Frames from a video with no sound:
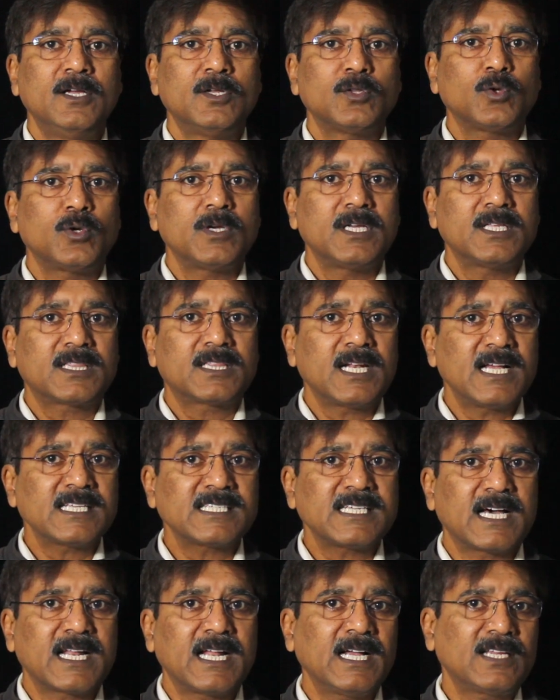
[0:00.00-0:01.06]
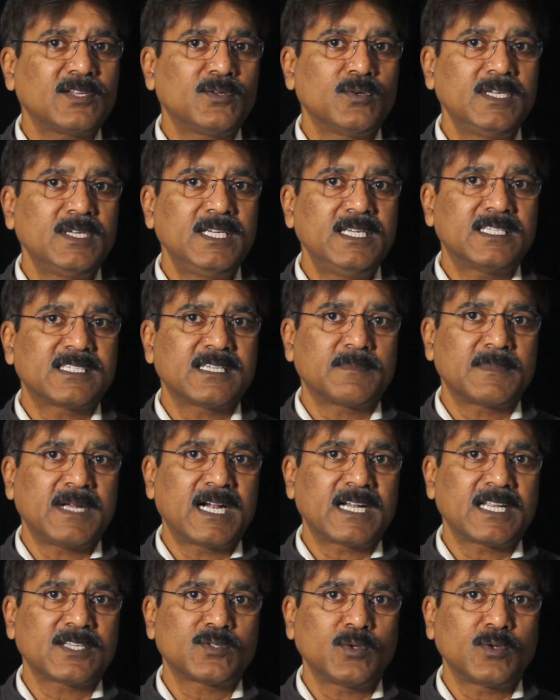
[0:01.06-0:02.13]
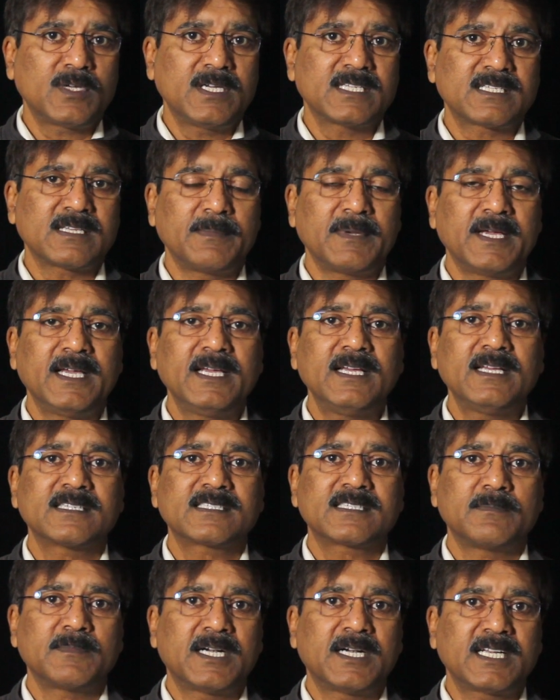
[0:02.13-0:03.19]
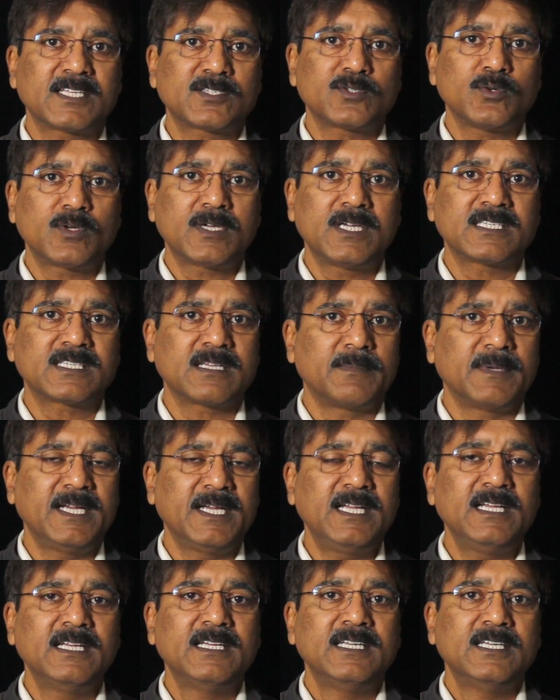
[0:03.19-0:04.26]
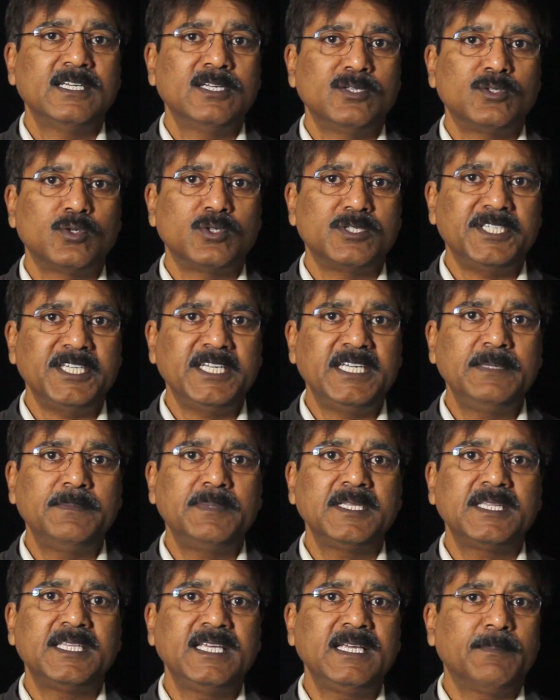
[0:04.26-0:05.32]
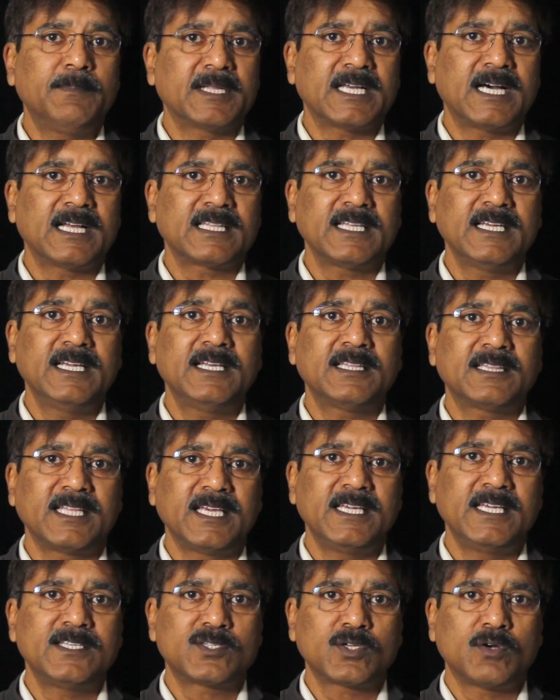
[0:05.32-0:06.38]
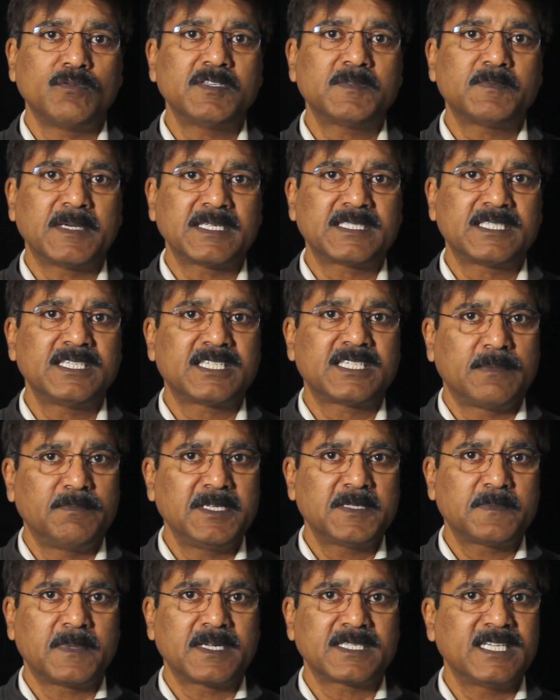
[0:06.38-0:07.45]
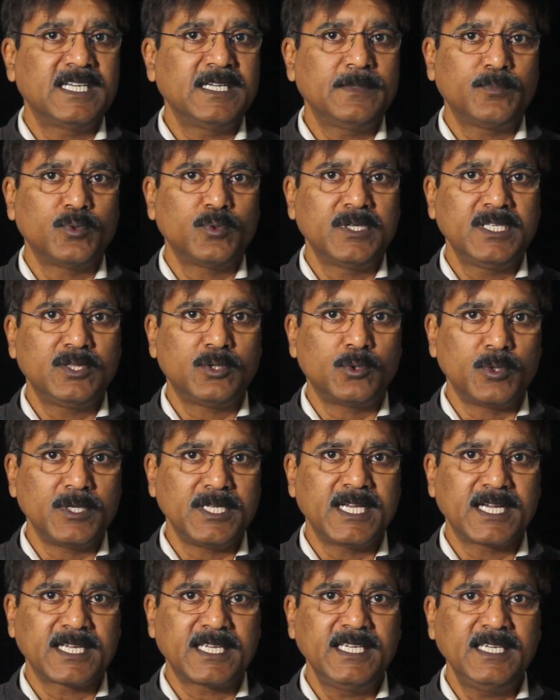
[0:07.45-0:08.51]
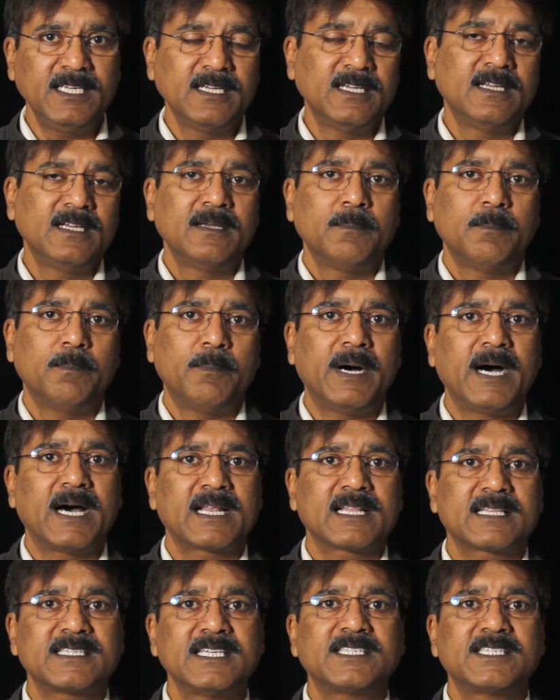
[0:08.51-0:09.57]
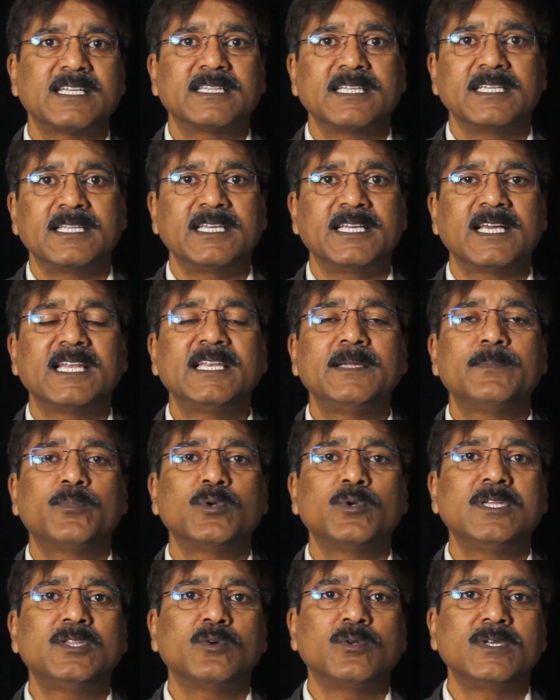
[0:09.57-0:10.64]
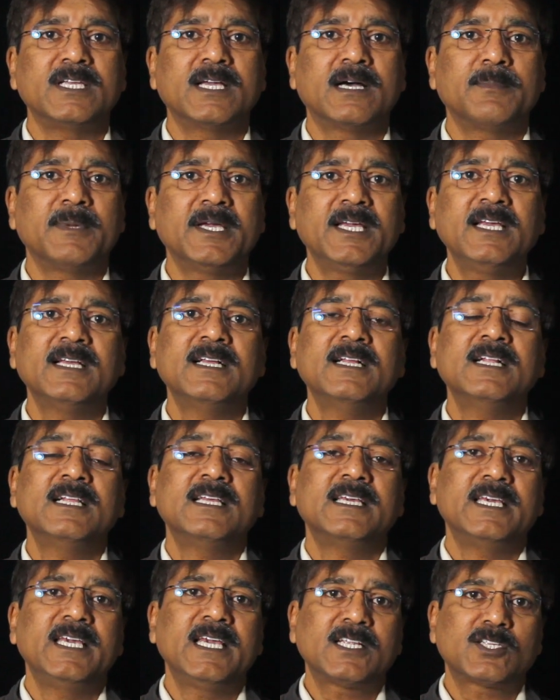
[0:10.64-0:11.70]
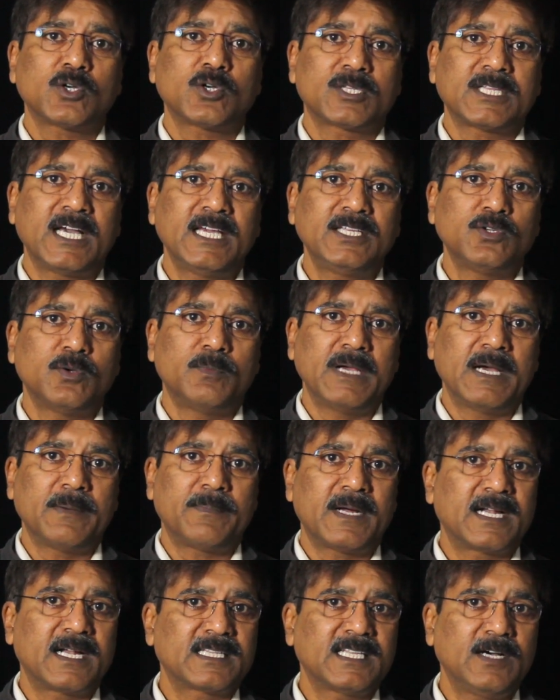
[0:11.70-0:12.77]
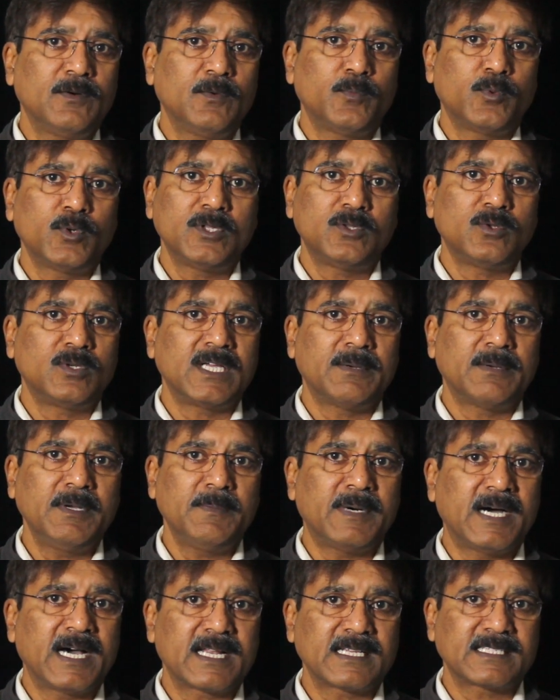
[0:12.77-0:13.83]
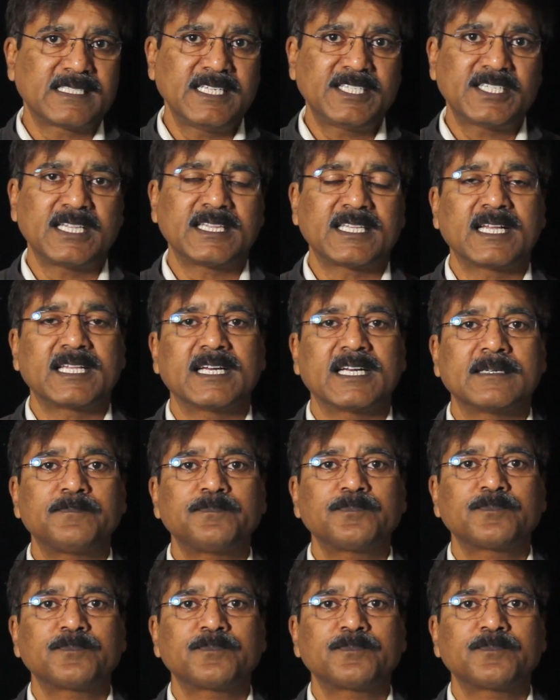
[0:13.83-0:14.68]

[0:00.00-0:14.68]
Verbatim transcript: तो इतना सारा क्योंकि सम्राट अशोक के समय सम्राट अशोक के समय जो जीडीपी थी बताते हैं तेईस चौबीस पच्चीस छब्बीस परसेंट पूरी दुनिया की भारत से चलती थी यानी पूरी दुनिया में एक चौथाई जो व्यापार था वो पूरी दुनिया में भारत से चलता रहा